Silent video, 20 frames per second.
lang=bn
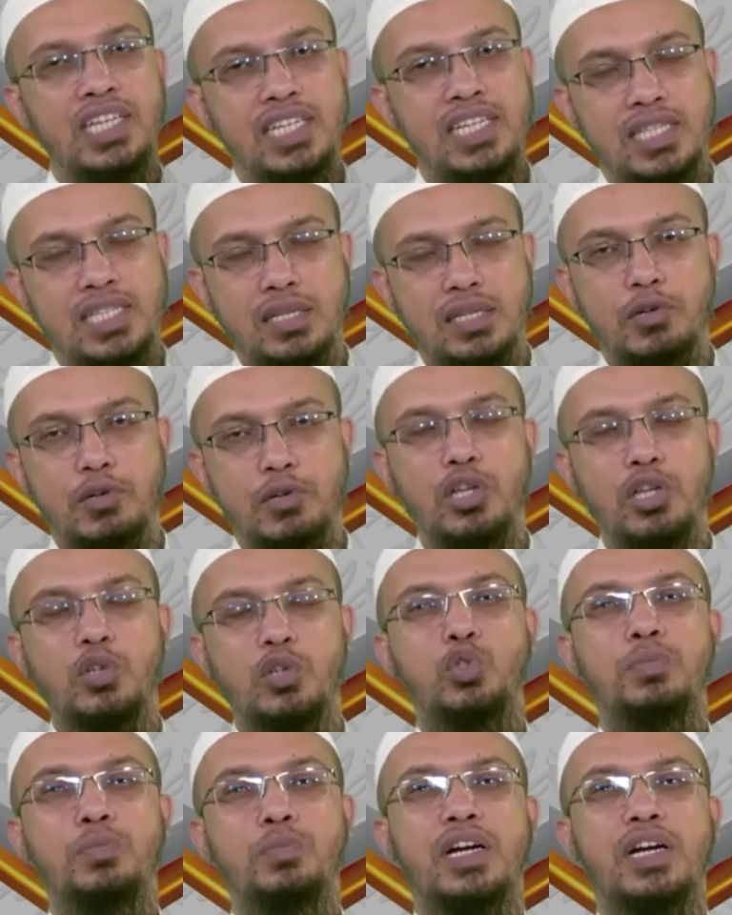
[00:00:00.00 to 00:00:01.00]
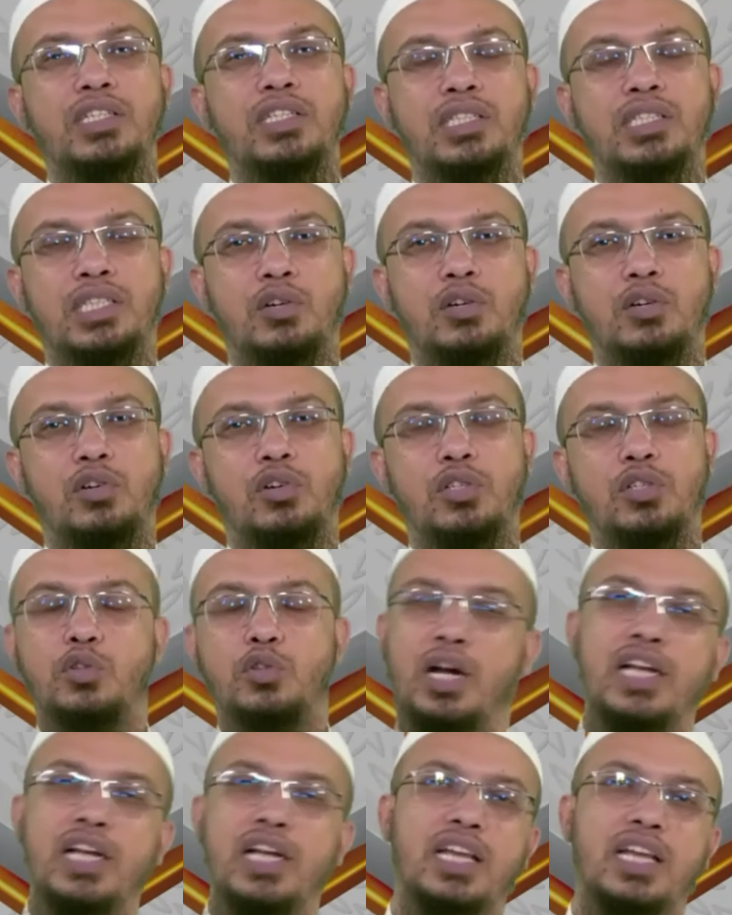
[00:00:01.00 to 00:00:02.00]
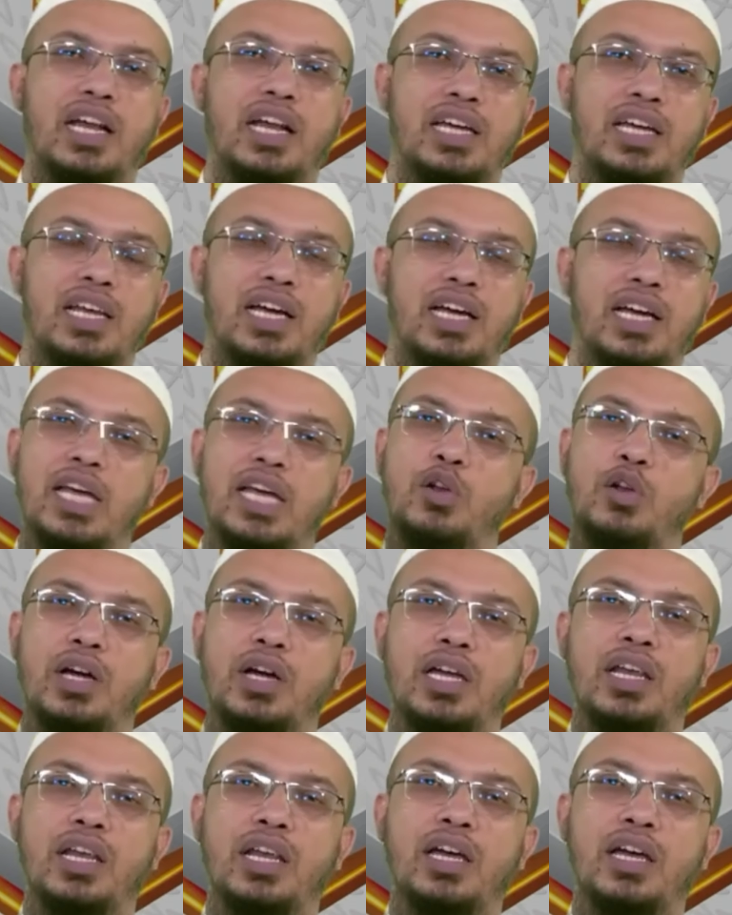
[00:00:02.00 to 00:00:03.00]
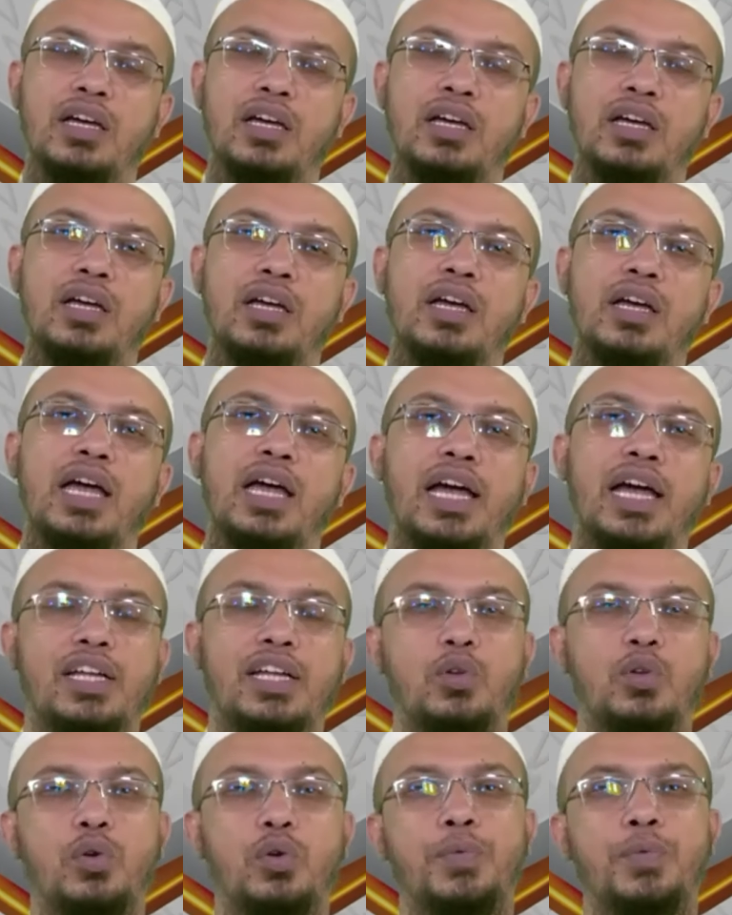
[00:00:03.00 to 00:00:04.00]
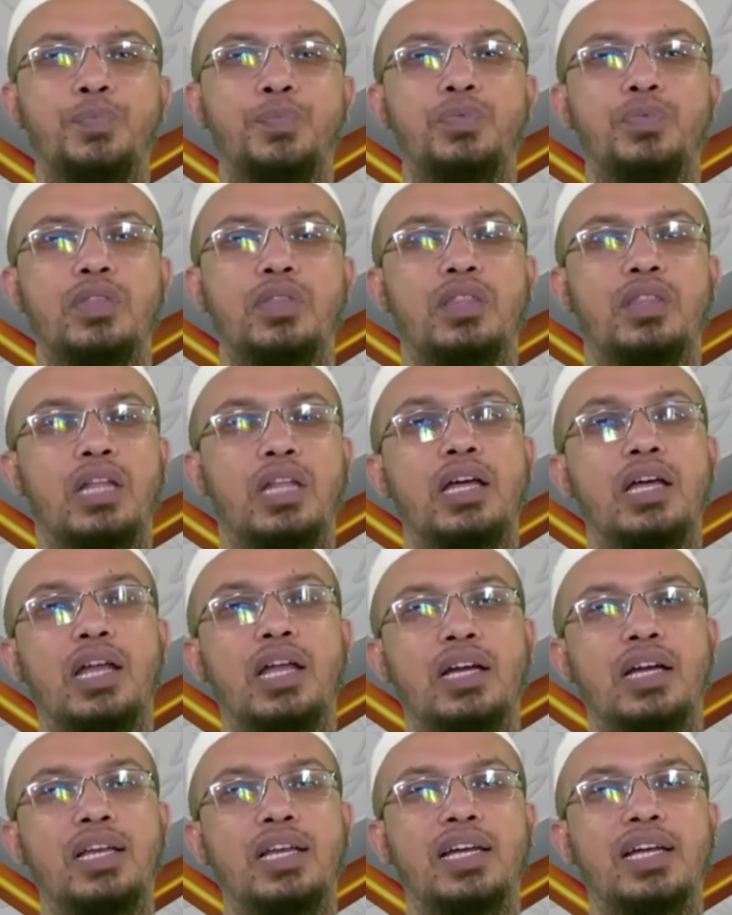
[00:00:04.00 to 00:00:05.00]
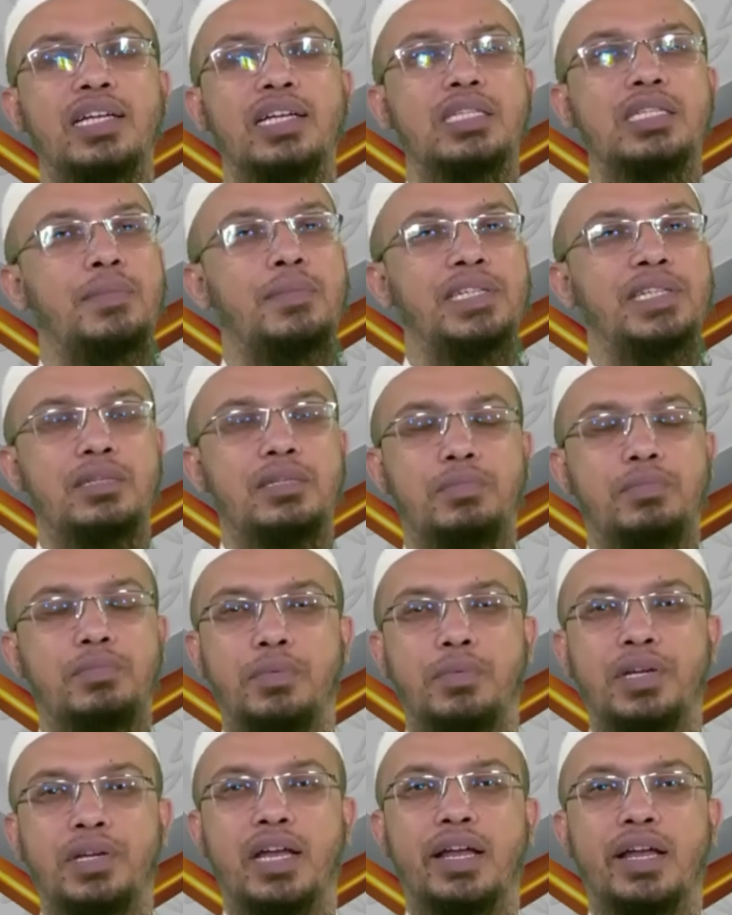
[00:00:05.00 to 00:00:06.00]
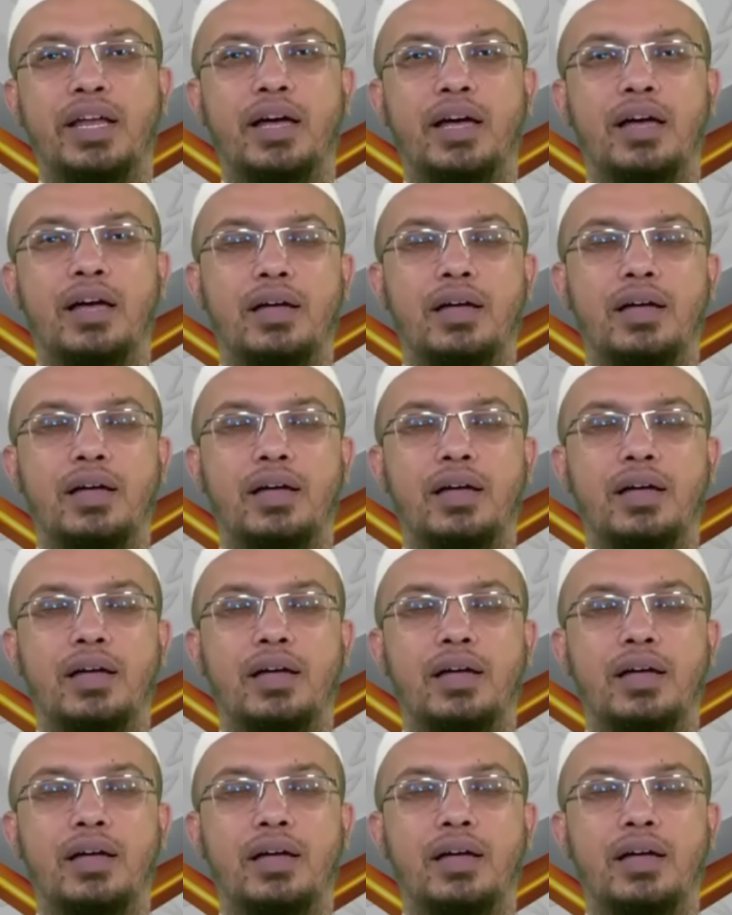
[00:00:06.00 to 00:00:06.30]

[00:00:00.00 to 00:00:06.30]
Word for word: ইসলামের অনেক কিছু মানার চেষ্টা করেন কিন্তু দাড়িটা রাখেন না কেন রাখেন না একে তো দাড়ি রাখলে সামাজিকভাবে নানা